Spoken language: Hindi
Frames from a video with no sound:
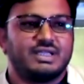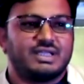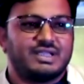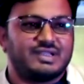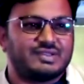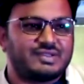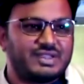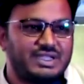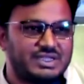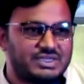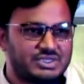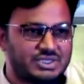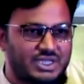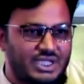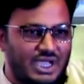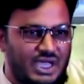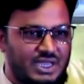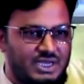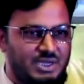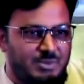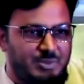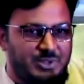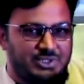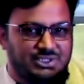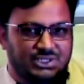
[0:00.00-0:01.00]
इस देश के
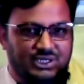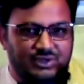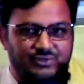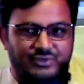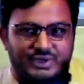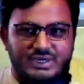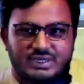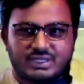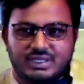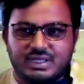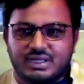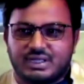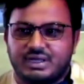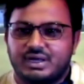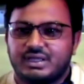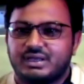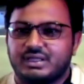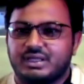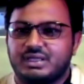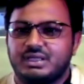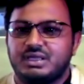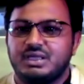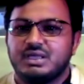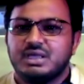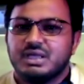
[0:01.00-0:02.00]
अन्य पिछड़े वर्ग के घर
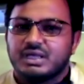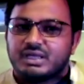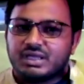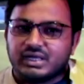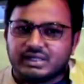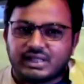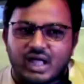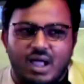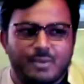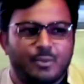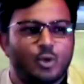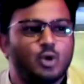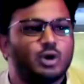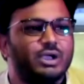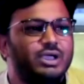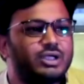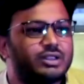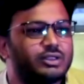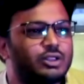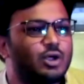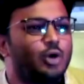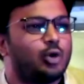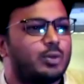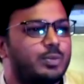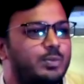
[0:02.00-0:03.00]
की किताबों के
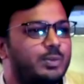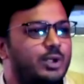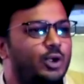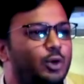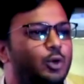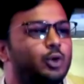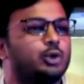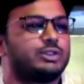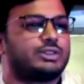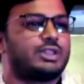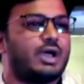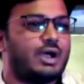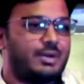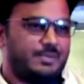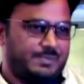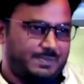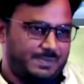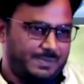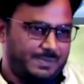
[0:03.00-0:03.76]
दौर में होता